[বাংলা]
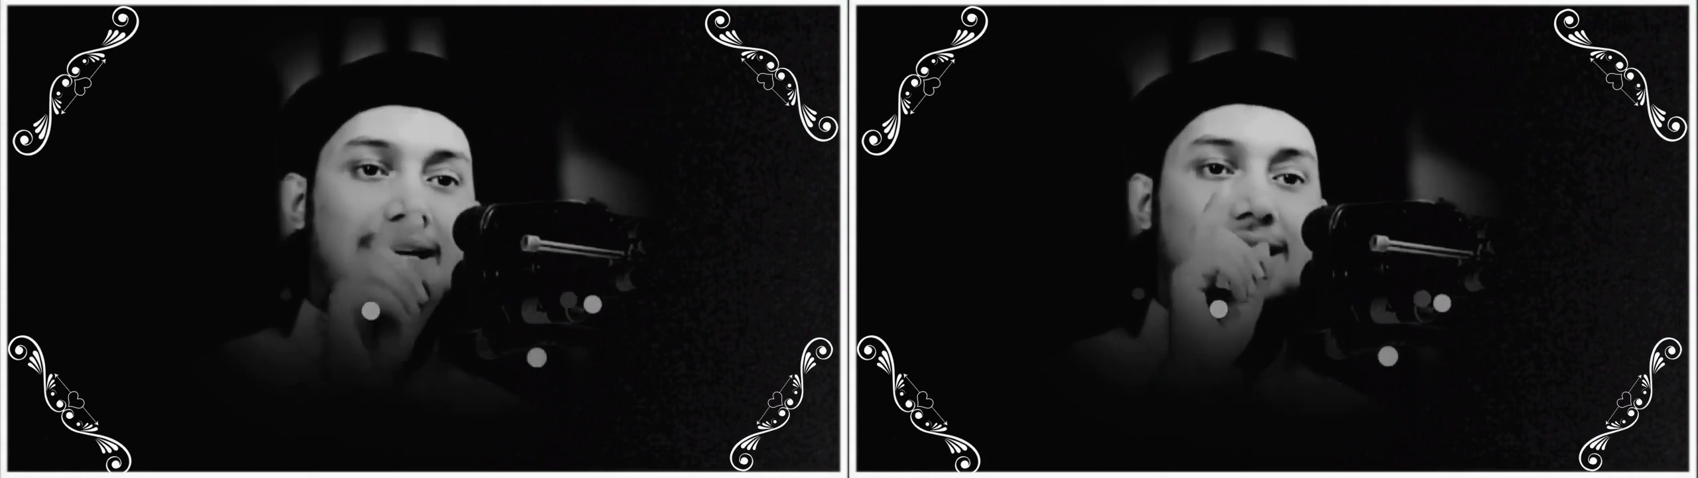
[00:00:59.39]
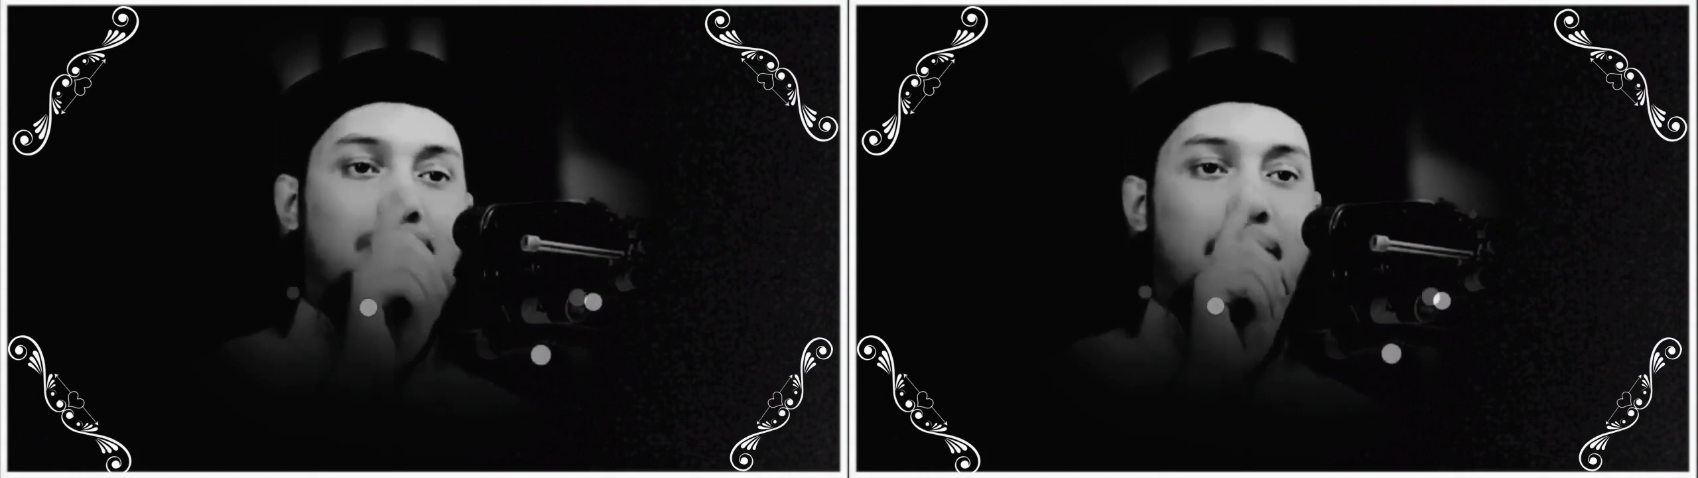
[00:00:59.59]

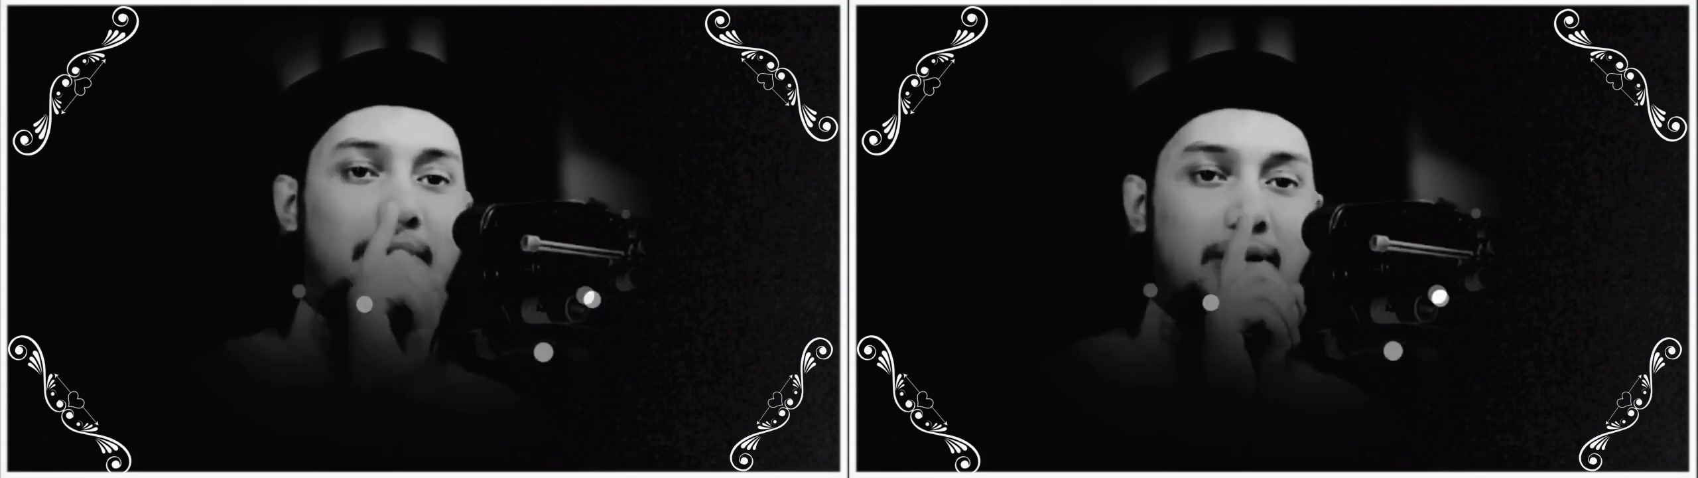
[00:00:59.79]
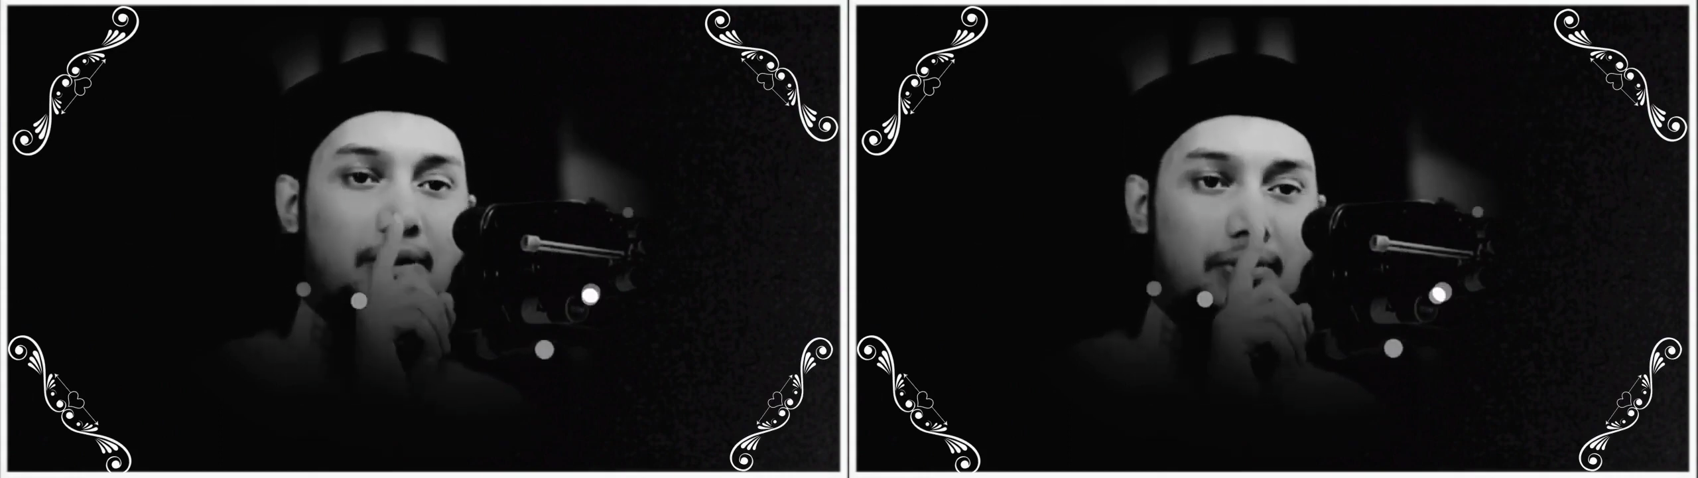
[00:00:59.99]
একটা
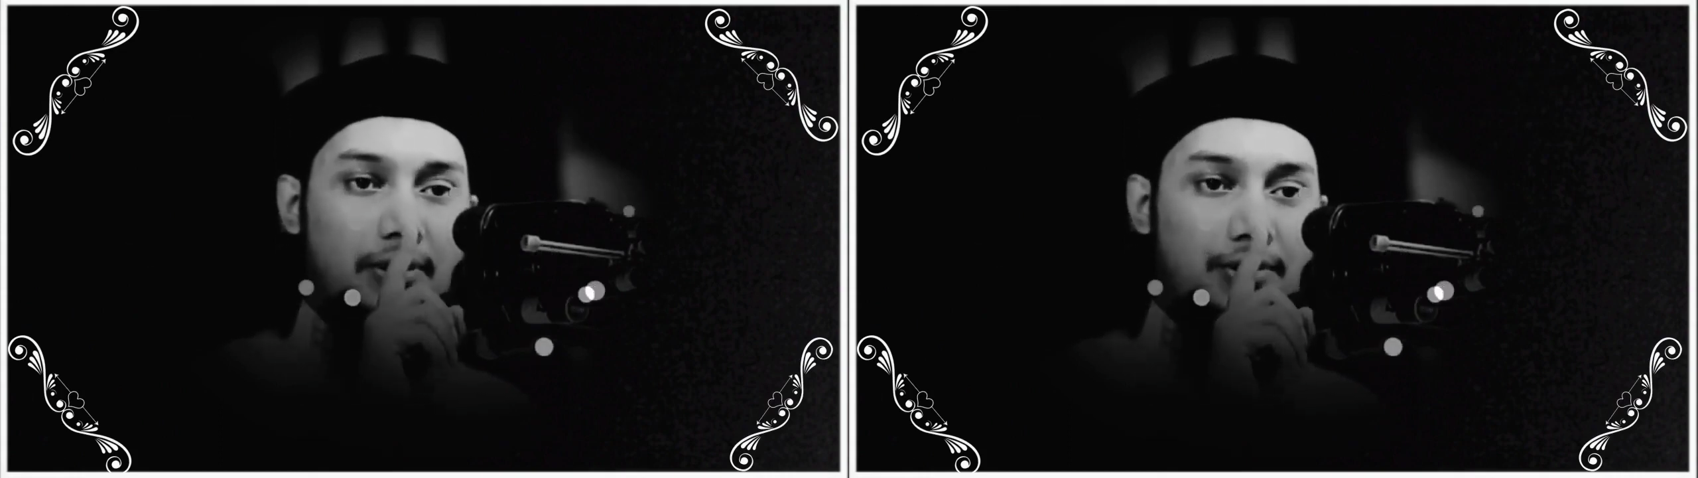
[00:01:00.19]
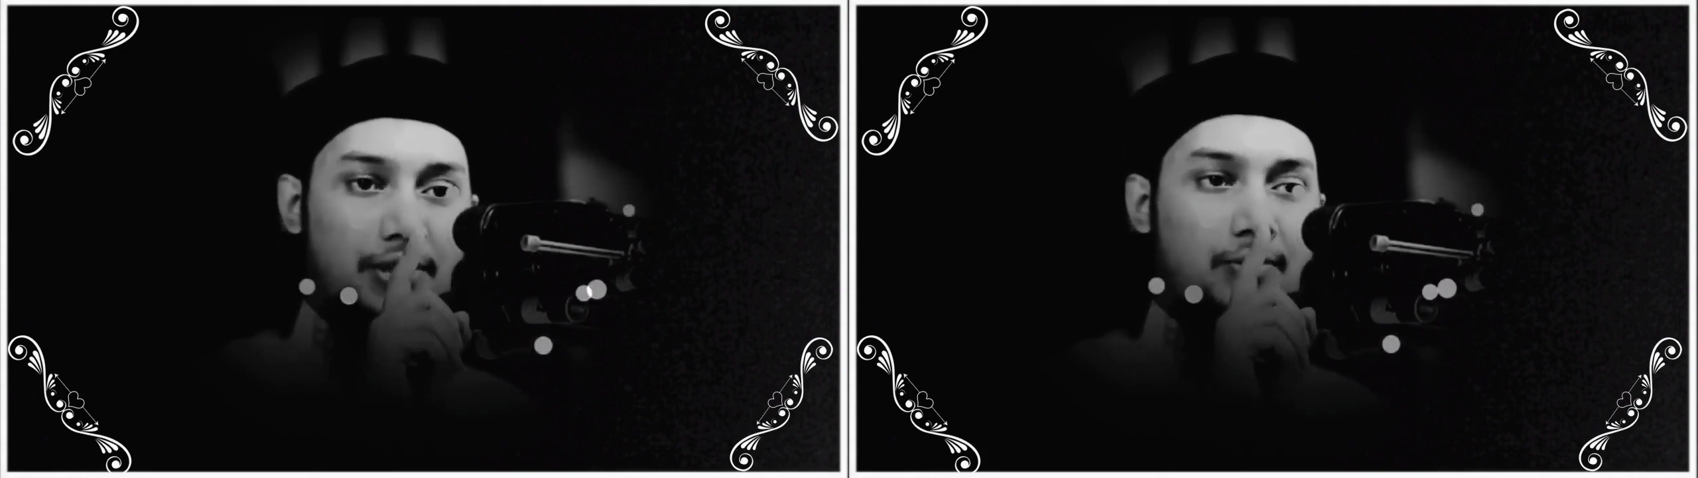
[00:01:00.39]
পাপের
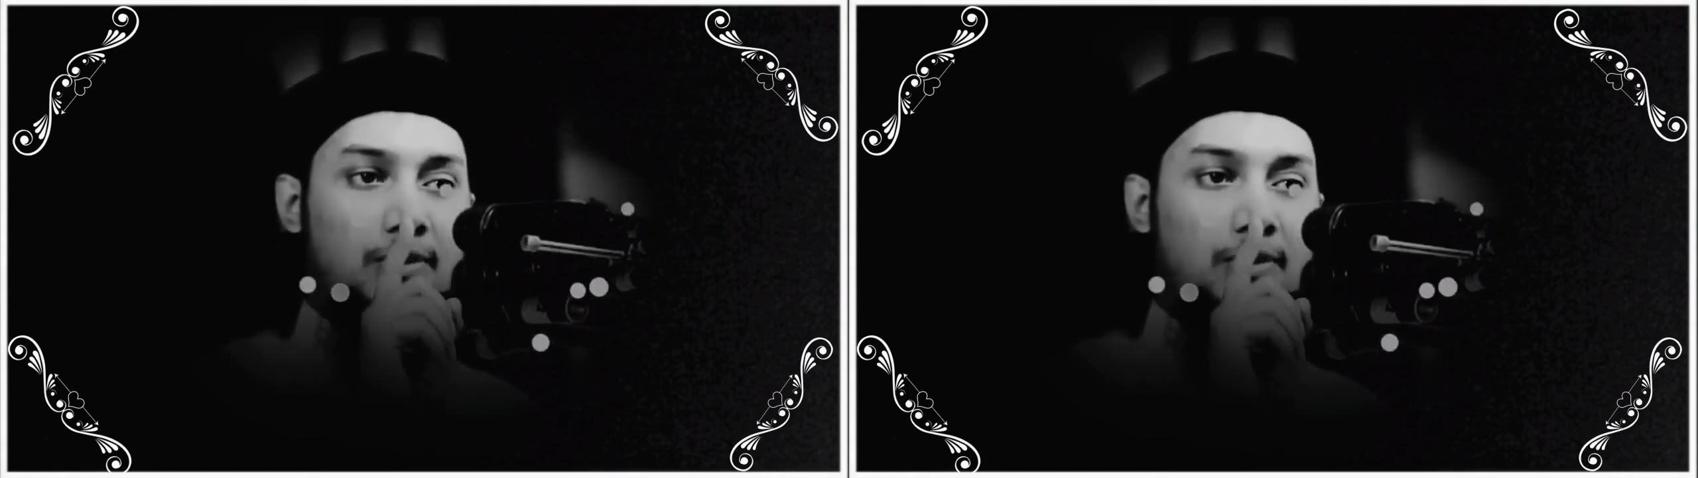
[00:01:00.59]
কারণে সেটা